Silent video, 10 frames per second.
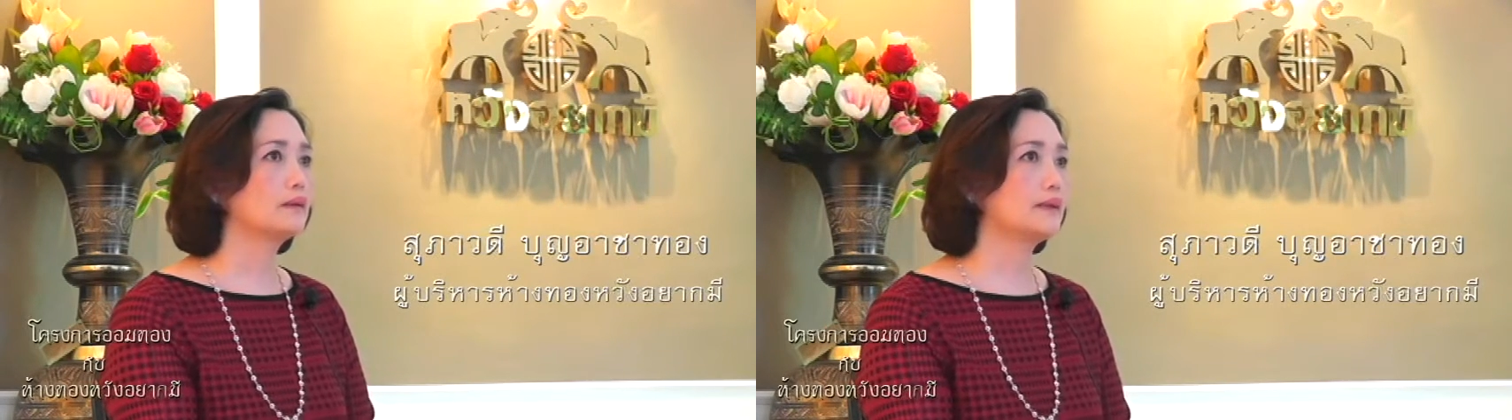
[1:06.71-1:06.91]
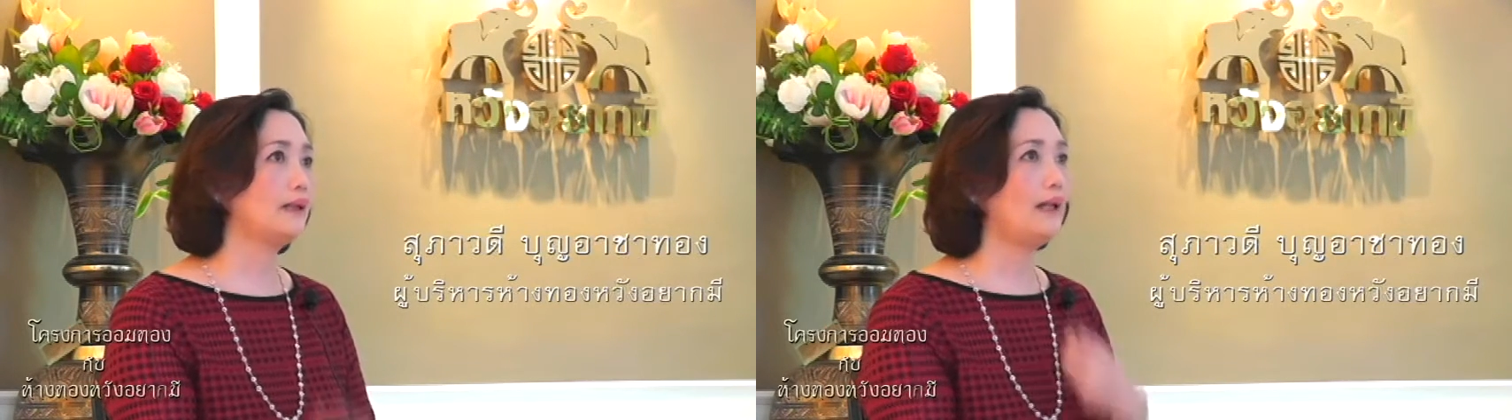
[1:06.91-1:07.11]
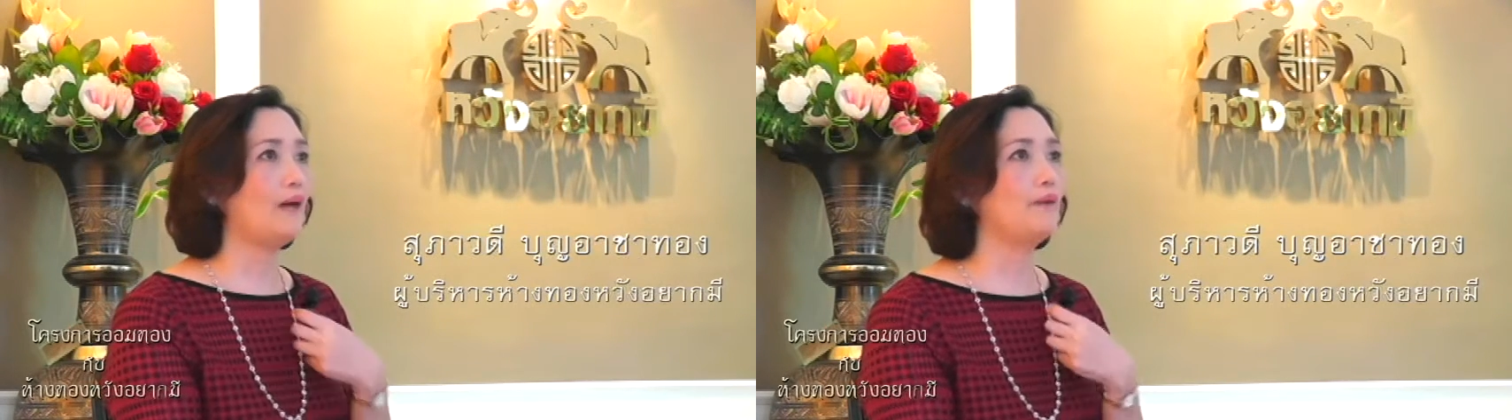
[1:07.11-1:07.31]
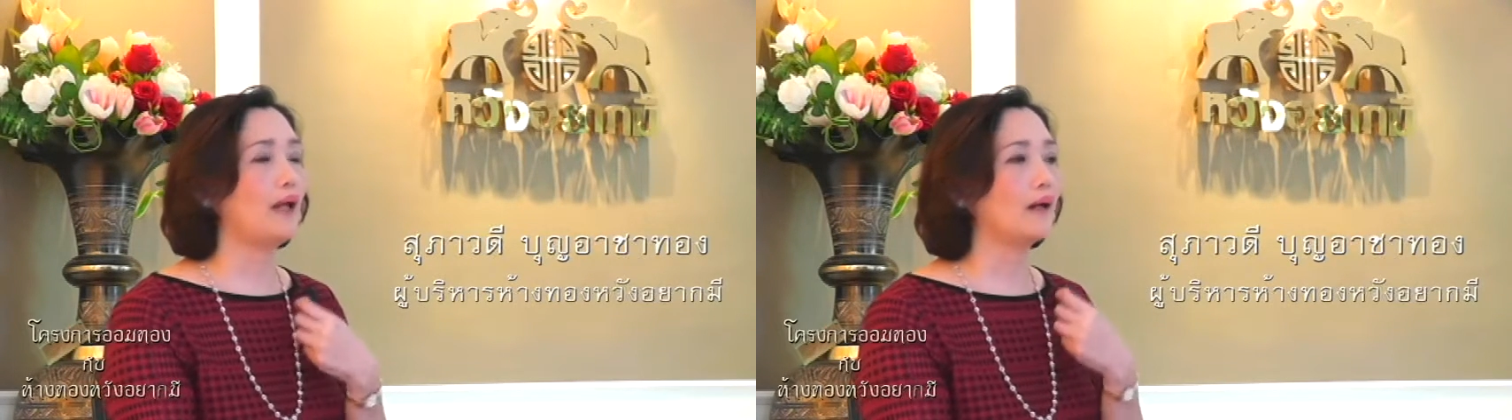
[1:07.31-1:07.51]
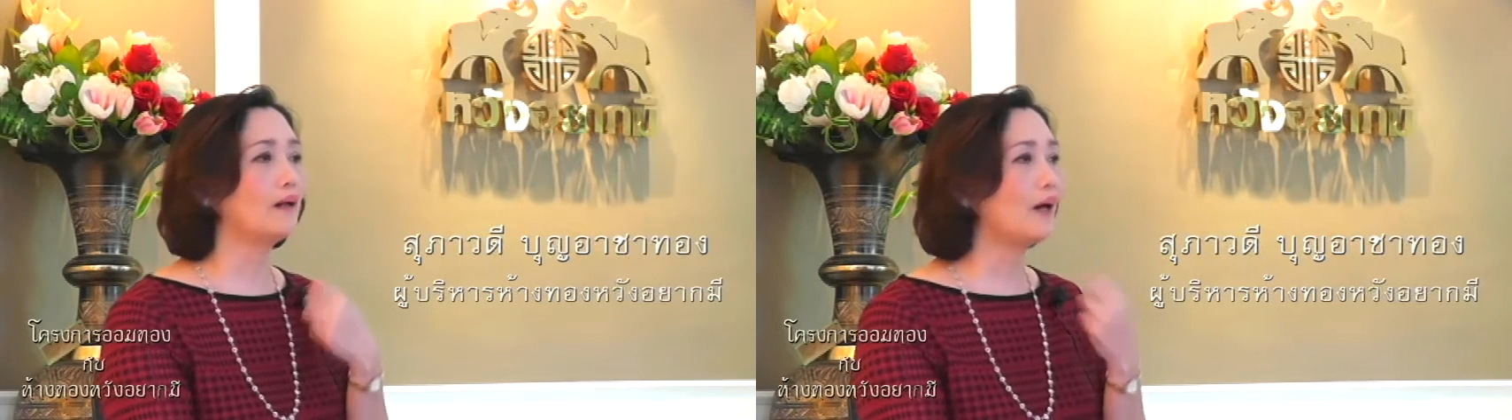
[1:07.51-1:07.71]
เจอเราเนี่
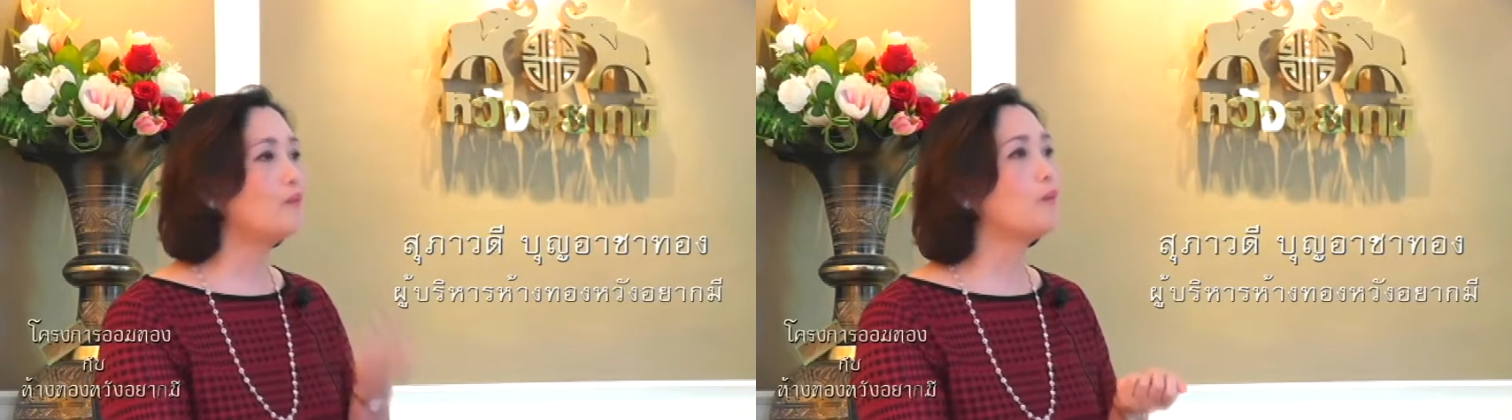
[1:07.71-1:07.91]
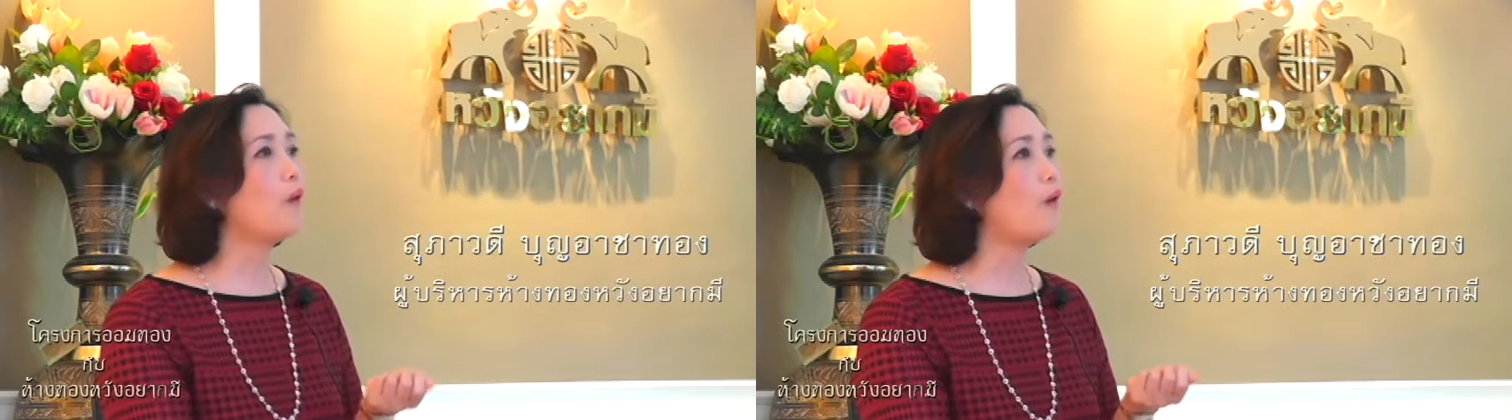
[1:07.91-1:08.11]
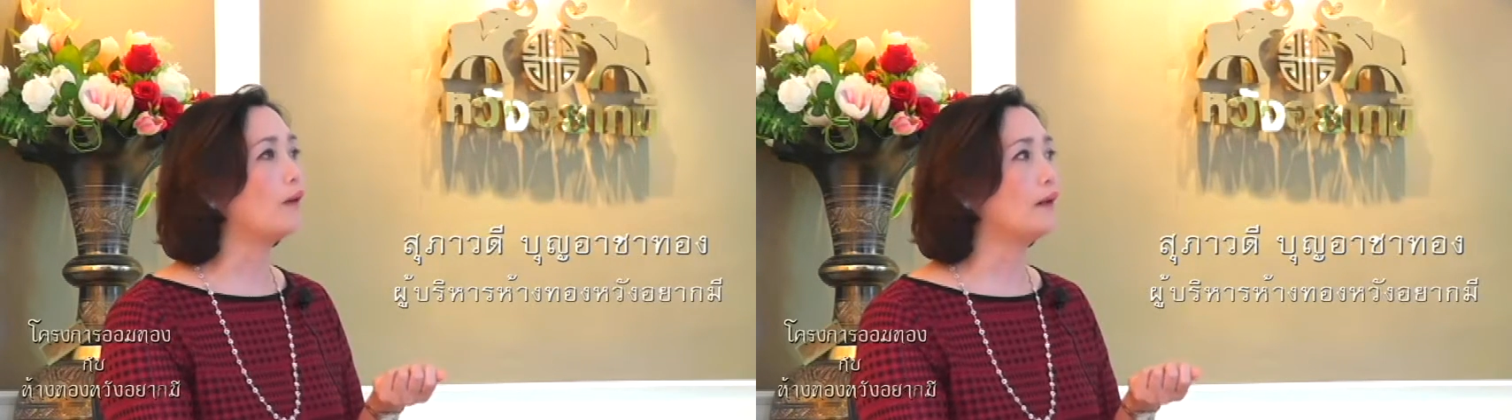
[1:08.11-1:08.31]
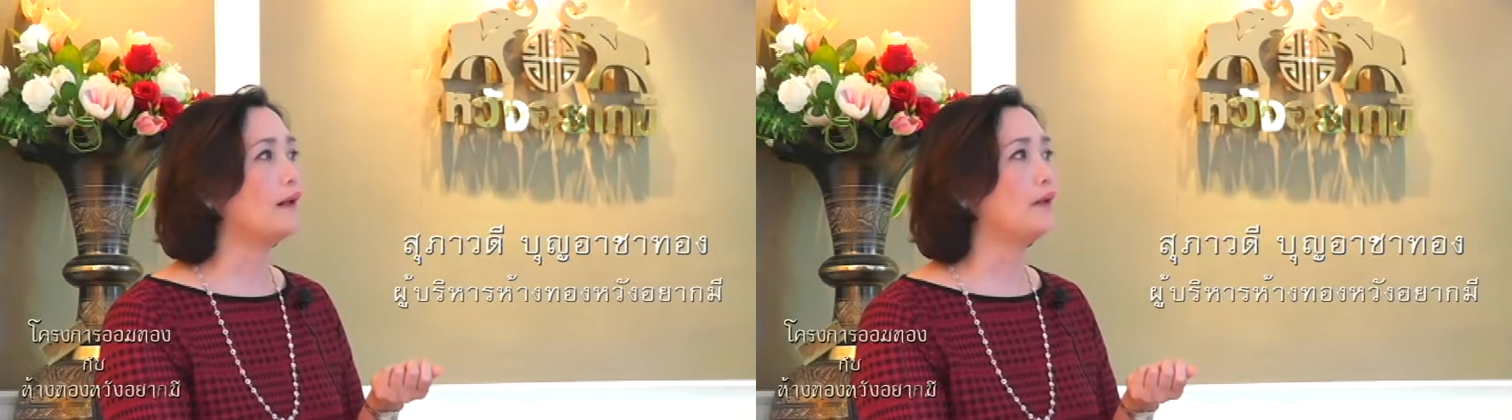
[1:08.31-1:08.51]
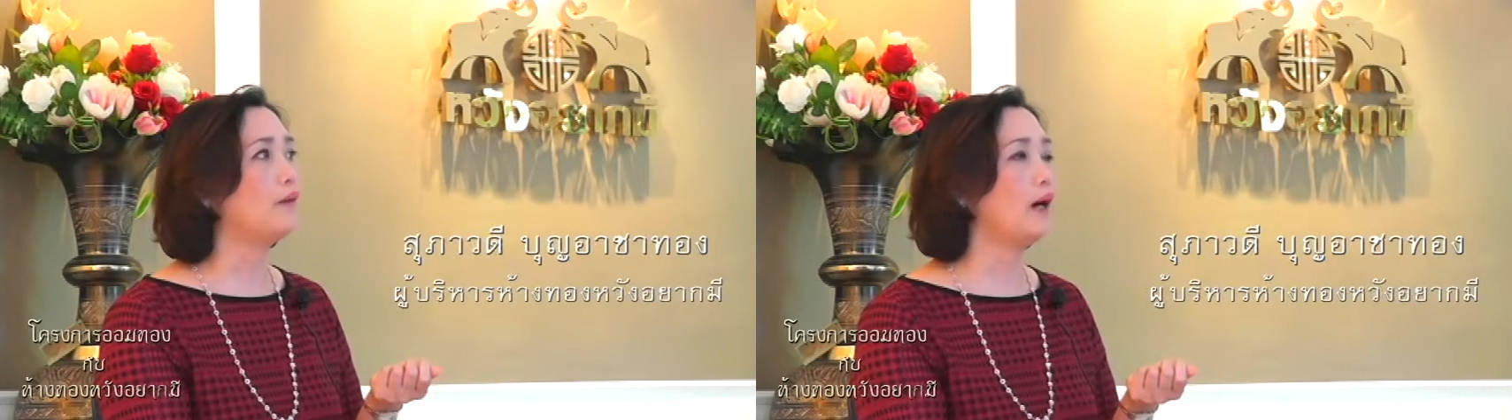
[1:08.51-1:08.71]
ยก็เข้ามาบอกเล
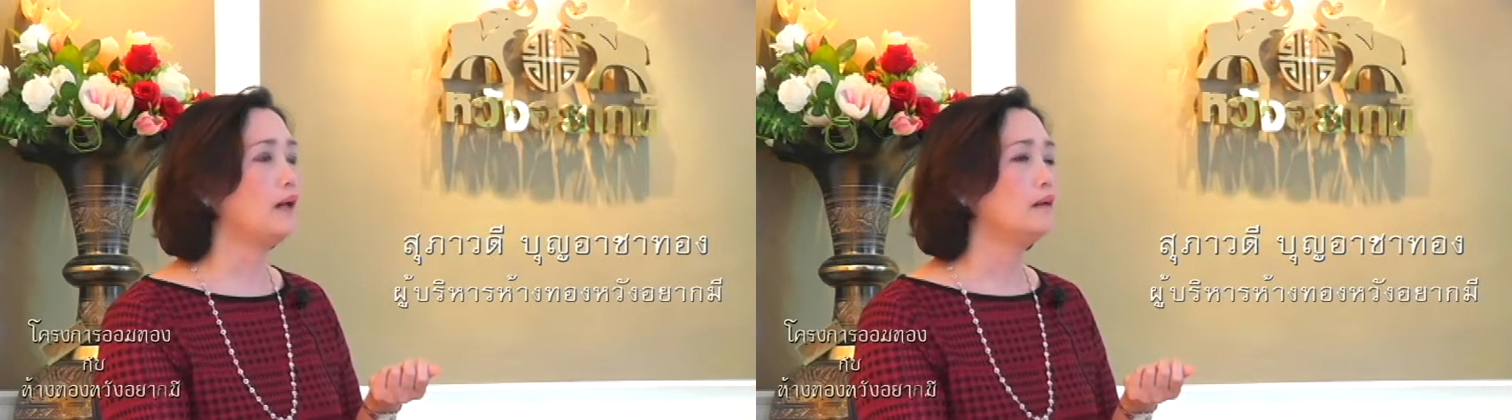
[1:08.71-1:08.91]
ยว่า